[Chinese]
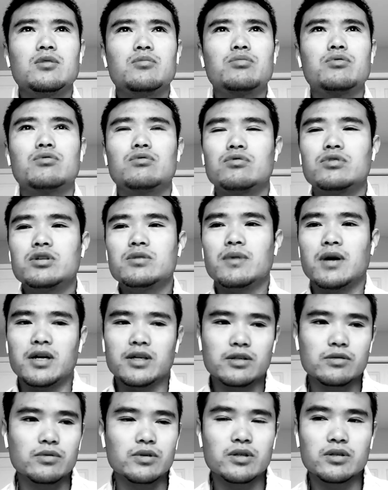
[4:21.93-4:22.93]
不容易吧，
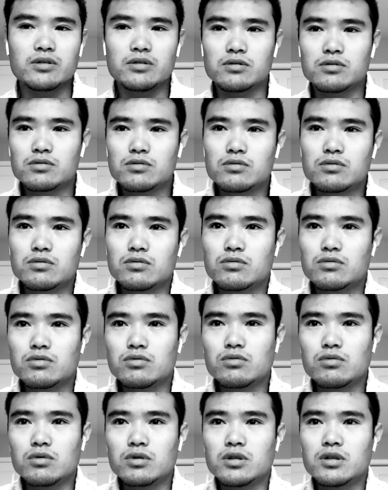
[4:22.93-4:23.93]
因为
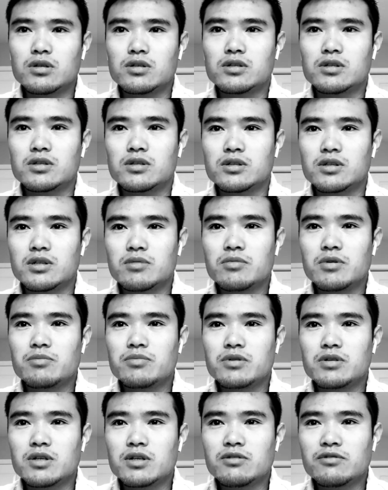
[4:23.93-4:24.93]
中国的这个人民
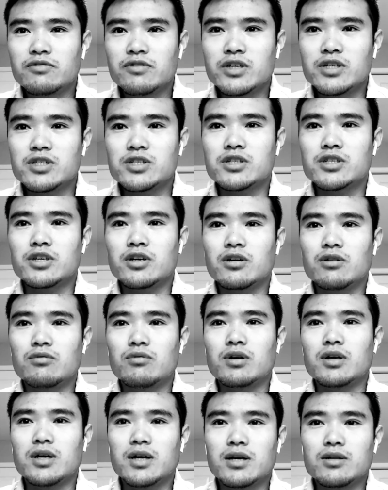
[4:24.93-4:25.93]
币跟废纸一样
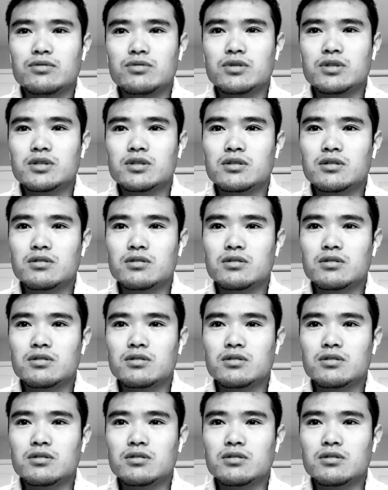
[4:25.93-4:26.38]
过来，感觉